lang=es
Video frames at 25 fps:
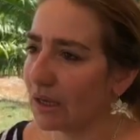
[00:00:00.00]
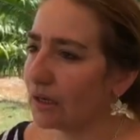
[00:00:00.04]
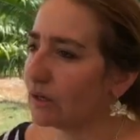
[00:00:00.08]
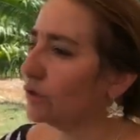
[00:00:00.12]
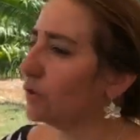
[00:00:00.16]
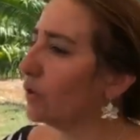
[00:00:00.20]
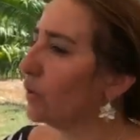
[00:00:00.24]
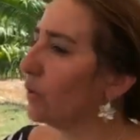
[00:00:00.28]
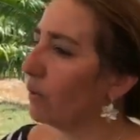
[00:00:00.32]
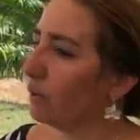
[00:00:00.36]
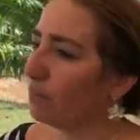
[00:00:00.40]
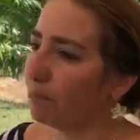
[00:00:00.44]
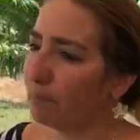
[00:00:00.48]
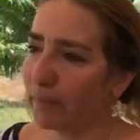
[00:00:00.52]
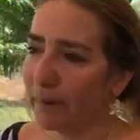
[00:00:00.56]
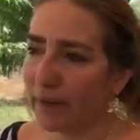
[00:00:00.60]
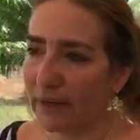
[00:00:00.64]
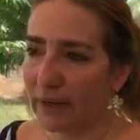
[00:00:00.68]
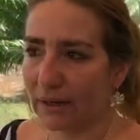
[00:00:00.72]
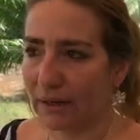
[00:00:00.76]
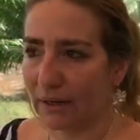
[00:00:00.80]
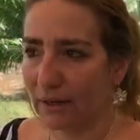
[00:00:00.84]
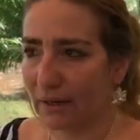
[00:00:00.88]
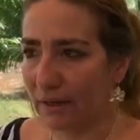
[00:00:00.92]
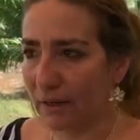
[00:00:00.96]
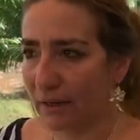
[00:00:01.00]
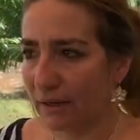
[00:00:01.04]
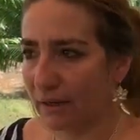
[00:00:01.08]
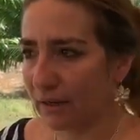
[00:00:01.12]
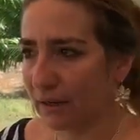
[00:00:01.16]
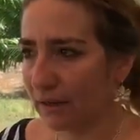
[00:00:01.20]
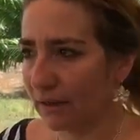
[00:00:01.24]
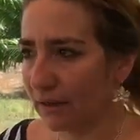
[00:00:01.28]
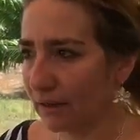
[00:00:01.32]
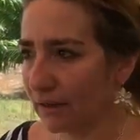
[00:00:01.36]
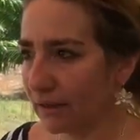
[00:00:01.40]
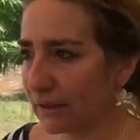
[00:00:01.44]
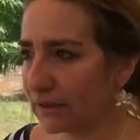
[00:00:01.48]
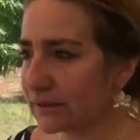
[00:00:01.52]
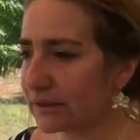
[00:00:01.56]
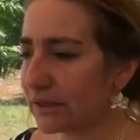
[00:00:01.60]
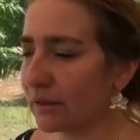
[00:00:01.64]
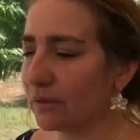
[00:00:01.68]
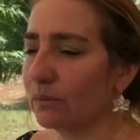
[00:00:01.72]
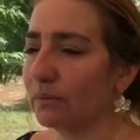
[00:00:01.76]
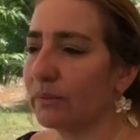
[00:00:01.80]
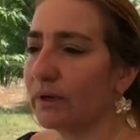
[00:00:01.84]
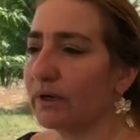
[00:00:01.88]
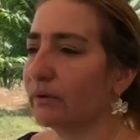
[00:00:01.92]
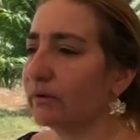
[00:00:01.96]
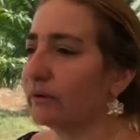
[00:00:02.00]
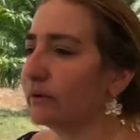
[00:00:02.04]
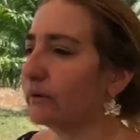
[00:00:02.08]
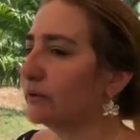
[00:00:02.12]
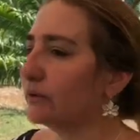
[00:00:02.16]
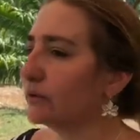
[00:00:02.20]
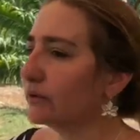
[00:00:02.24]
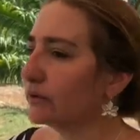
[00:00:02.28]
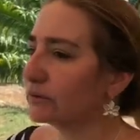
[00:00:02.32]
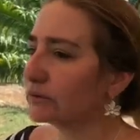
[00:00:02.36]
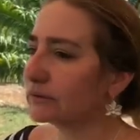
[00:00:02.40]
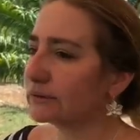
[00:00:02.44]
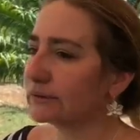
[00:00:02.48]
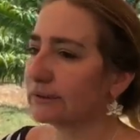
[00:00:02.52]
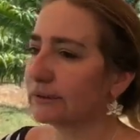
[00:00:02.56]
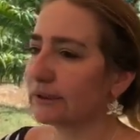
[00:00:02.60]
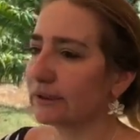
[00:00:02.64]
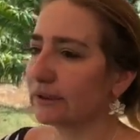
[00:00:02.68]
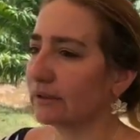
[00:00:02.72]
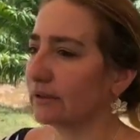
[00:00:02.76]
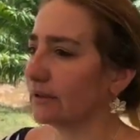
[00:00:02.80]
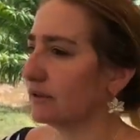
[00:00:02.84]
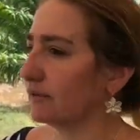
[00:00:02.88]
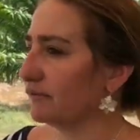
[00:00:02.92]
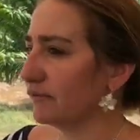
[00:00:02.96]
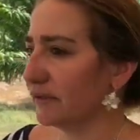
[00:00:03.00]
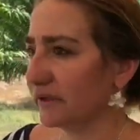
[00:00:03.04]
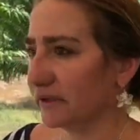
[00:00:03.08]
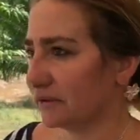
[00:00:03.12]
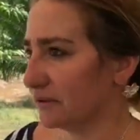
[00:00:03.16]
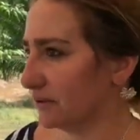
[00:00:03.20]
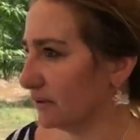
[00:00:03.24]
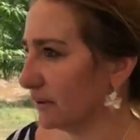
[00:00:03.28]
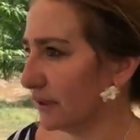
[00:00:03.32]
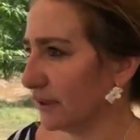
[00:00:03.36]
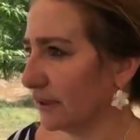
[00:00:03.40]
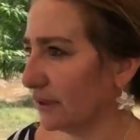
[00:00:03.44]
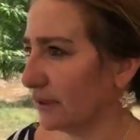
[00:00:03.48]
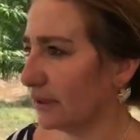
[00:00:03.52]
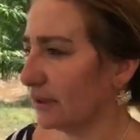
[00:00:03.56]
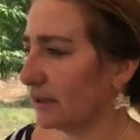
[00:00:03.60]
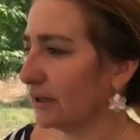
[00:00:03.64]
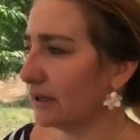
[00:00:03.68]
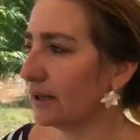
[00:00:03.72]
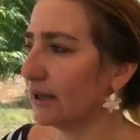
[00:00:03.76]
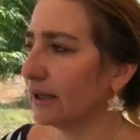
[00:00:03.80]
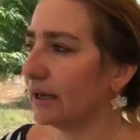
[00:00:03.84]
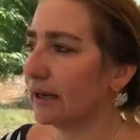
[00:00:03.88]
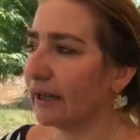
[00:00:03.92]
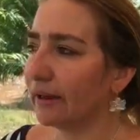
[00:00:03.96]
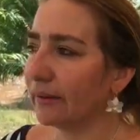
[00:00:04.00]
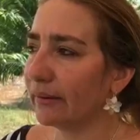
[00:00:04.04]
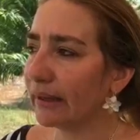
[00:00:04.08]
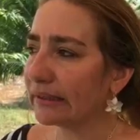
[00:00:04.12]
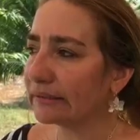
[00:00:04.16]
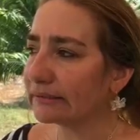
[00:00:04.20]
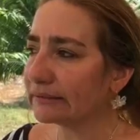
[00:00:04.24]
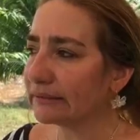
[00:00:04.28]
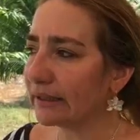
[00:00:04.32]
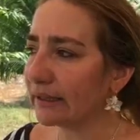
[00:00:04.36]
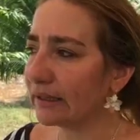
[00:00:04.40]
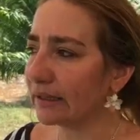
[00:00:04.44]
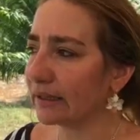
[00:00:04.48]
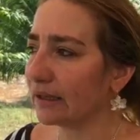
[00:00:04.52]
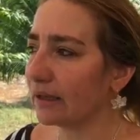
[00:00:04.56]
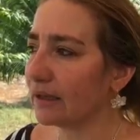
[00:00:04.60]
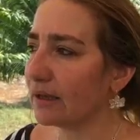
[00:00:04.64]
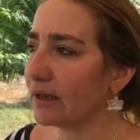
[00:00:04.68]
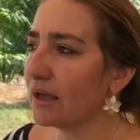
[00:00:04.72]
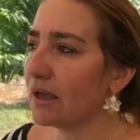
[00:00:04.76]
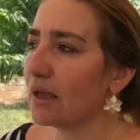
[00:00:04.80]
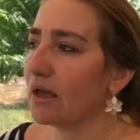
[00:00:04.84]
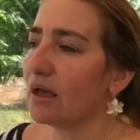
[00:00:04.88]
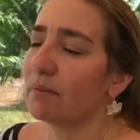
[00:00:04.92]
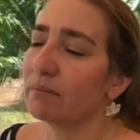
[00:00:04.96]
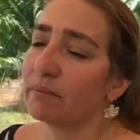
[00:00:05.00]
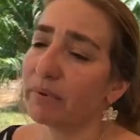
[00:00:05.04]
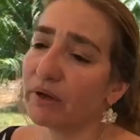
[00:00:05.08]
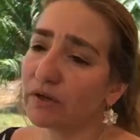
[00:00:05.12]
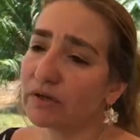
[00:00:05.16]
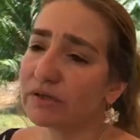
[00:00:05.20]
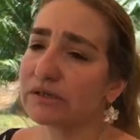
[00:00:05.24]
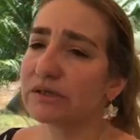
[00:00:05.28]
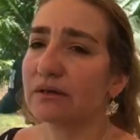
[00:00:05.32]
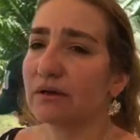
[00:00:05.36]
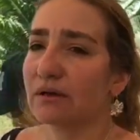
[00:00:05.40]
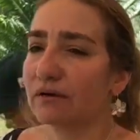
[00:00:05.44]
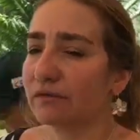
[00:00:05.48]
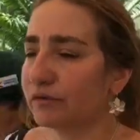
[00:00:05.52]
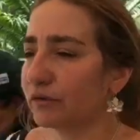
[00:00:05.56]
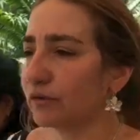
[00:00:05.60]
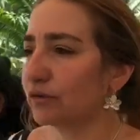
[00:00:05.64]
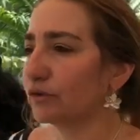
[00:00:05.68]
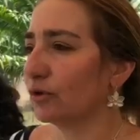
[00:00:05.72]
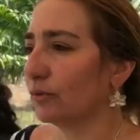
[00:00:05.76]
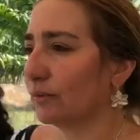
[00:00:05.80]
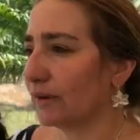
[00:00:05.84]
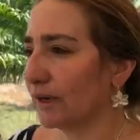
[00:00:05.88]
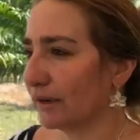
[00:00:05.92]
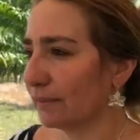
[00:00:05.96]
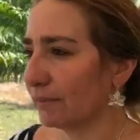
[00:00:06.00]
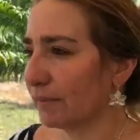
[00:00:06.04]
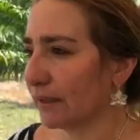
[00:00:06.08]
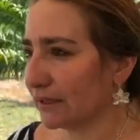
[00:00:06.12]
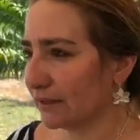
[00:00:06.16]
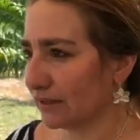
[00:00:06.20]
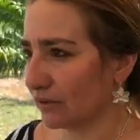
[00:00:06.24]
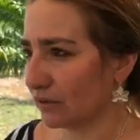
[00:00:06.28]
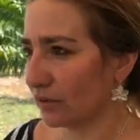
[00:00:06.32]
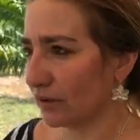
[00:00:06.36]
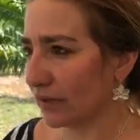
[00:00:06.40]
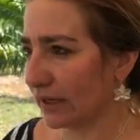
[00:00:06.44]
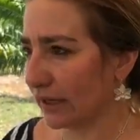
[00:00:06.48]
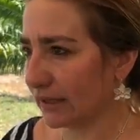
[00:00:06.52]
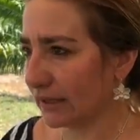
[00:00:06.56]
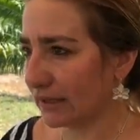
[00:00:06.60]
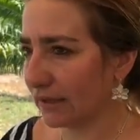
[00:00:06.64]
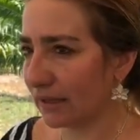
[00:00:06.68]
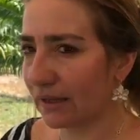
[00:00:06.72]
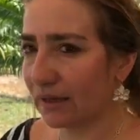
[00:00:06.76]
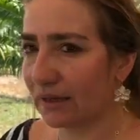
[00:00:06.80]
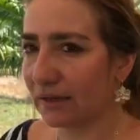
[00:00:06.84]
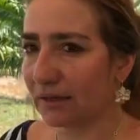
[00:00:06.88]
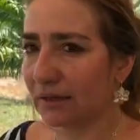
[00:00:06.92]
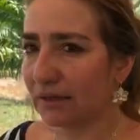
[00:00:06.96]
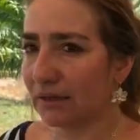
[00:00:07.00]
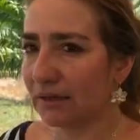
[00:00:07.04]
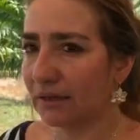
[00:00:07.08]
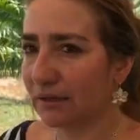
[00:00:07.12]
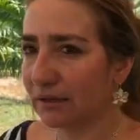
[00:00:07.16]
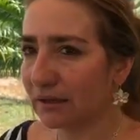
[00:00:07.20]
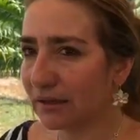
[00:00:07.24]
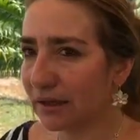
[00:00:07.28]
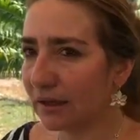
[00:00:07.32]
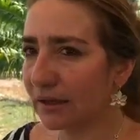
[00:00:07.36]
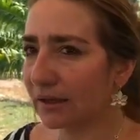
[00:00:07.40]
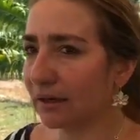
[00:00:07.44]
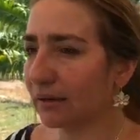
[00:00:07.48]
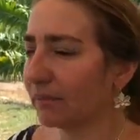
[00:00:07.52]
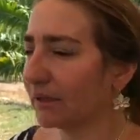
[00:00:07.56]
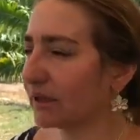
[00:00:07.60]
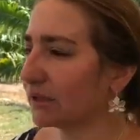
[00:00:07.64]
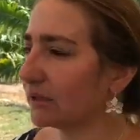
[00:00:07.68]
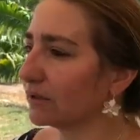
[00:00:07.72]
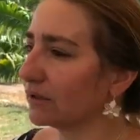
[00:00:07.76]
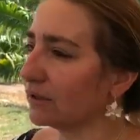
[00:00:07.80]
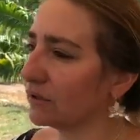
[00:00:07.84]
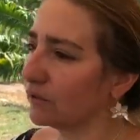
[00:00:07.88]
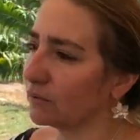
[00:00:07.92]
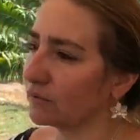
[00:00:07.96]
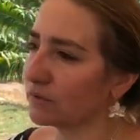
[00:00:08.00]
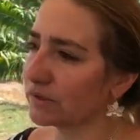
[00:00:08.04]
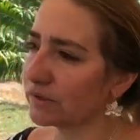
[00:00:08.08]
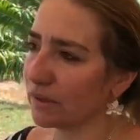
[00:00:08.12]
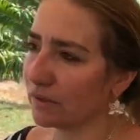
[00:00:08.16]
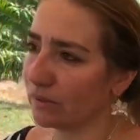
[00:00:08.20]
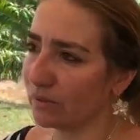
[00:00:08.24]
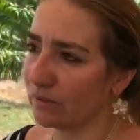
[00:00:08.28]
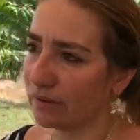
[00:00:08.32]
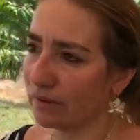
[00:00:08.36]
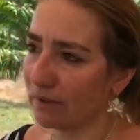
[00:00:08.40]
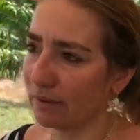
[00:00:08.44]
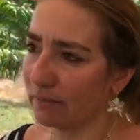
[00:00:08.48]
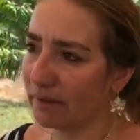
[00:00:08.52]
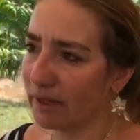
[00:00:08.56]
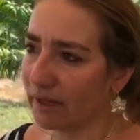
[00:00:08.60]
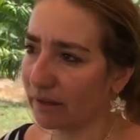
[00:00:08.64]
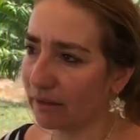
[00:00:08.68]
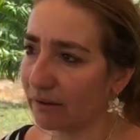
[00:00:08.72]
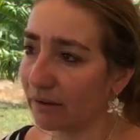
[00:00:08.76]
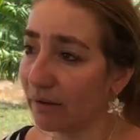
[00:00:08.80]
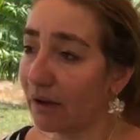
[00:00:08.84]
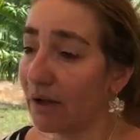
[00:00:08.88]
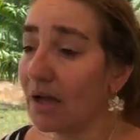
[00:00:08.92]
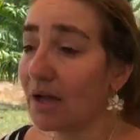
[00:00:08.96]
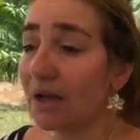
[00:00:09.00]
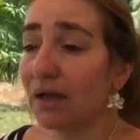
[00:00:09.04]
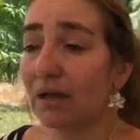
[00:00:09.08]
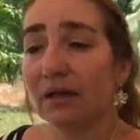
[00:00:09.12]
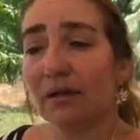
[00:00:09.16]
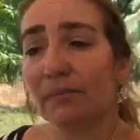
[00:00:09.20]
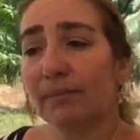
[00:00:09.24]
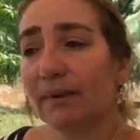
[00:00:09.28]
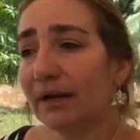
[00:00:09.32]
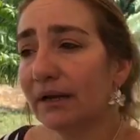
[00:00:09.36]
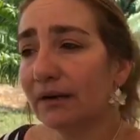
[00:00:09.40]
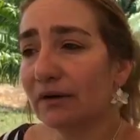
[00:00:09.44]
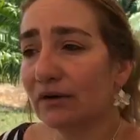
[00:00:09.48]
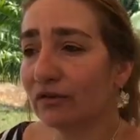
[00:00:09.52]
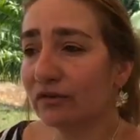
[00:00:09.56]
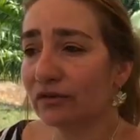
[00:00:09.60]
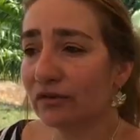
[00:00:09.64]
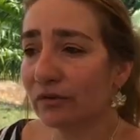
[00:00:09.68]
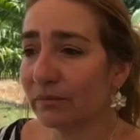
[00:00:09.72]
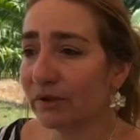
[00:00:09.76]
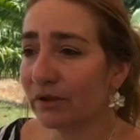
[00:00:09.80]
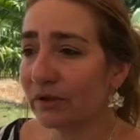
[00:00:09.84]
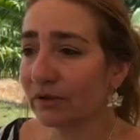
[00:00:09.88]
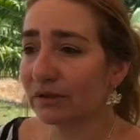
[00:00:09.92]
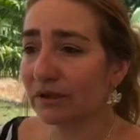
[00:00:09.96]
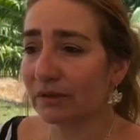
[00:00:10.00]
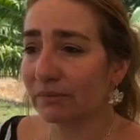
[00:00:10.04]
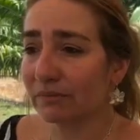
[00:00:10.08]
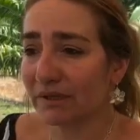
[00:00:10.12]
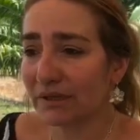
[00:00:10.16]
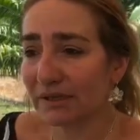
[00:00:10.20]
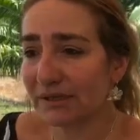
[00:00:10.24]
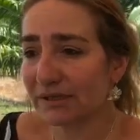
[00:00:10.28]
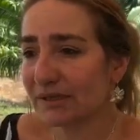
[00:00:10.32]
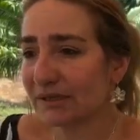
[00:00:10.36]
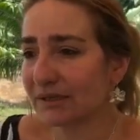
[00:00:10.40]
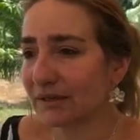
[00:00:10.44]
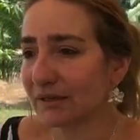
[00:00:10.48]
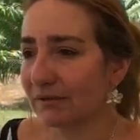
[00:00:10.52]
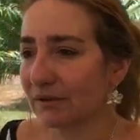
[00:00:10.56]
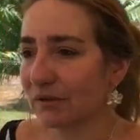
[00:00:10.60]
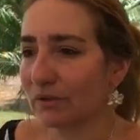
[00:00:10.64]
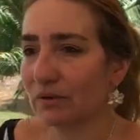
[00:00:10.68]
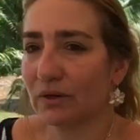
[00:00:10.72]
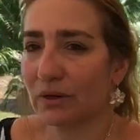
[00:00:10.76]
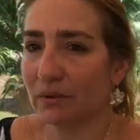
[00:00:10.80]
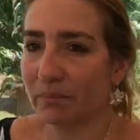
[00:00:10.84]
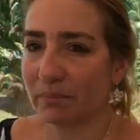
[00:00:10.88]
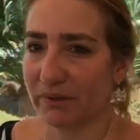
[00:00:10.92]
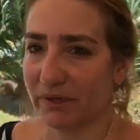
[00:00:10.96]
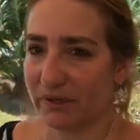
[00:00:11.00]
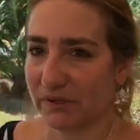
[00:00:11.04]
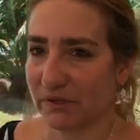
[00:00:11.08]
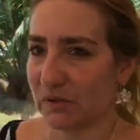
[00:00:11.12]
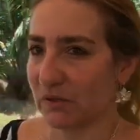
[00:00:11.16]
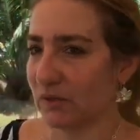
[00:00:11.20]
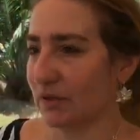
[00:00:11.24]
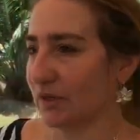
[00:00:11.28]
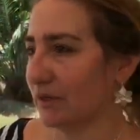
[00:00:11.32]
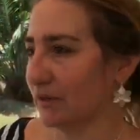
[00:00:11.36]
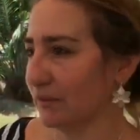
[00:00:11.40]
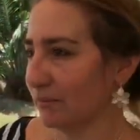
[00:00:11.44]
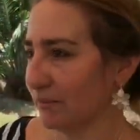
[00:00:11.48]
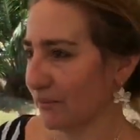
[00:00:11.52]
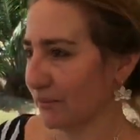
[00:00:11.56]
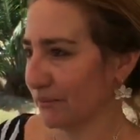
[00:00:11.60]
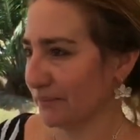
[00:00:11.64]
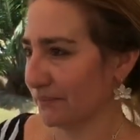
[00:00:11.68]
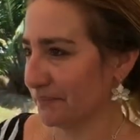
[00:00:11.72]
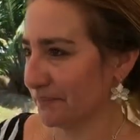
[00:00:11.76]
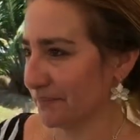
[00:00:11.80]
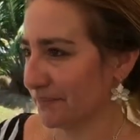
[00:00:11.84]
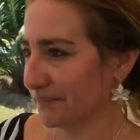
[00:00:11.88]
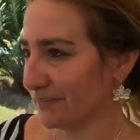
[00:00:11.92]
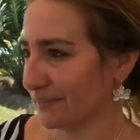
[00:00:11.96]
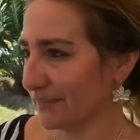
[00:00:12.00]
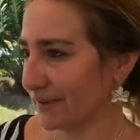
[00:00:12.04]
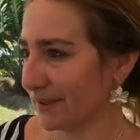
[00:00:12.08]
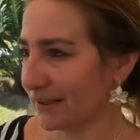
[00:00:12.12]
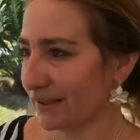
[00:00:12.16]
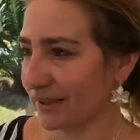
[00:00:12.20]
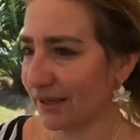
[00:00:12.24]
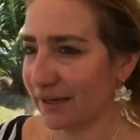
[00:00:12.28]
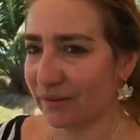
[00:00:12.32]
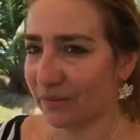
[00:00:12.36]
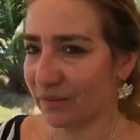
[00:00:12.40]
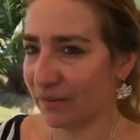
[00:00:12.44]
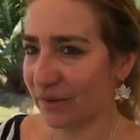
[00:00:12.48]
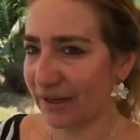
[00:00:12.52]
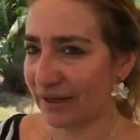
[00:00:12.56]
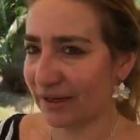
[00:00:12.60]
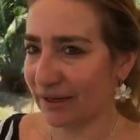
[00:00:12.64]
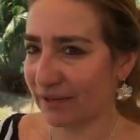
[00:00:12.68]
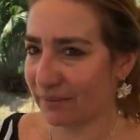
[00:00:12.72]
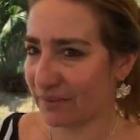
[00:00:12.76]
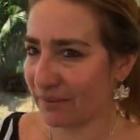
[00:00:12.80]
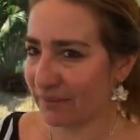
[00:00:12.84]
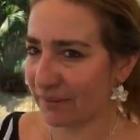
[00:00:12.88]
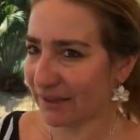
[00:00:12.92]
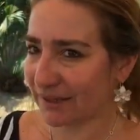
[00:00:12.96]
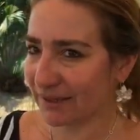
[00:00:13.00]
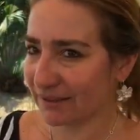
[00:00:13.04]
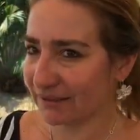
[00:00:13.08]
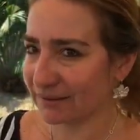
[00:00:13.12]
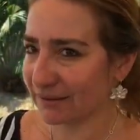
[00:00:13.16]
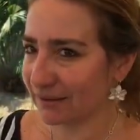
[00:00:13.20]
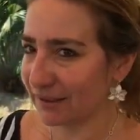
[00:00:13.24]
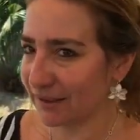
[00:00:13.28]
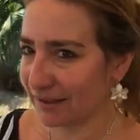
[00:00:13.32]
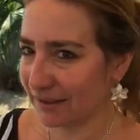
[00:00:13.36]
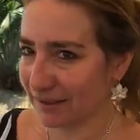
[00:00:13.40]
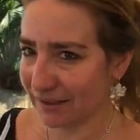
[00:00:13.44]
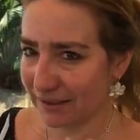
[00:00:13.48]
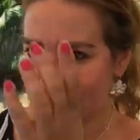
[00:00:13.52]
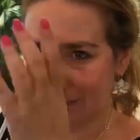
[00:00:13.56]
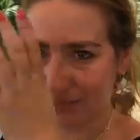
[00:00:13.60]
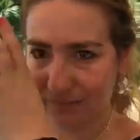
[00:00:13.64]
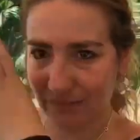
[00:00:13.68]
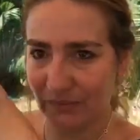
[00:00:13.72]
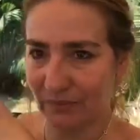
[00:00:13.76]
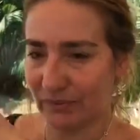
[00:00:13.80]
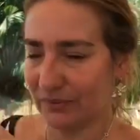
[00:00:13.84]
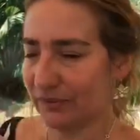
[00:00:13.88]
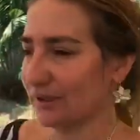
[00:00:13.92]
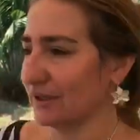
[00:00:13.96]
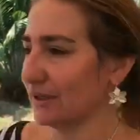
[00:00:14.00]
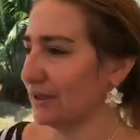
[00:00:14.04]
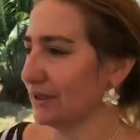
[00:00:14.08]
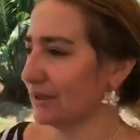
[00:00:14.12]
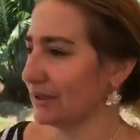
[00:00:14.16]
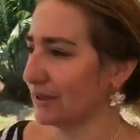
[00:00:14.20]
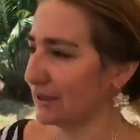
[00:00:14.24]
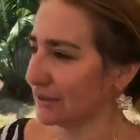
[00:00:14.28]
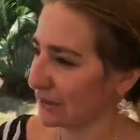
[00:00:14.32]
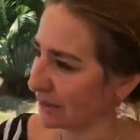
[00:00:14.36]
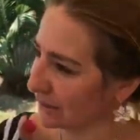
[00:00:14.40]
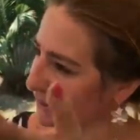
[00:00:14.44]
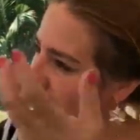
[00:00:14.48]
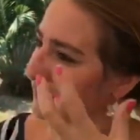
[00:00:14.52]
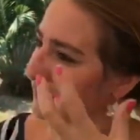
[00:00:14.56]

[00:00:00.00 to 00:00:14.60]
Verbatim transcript: No, para el ser humano no tiene efecto la, la bacteria, pero sí el fruto va perdiendo calidad y generalmente tiene un sabor amargo. Y para el consumidor también ya se está viendo el precio del limón. Ya no hay la misma cantidad de limón y ya se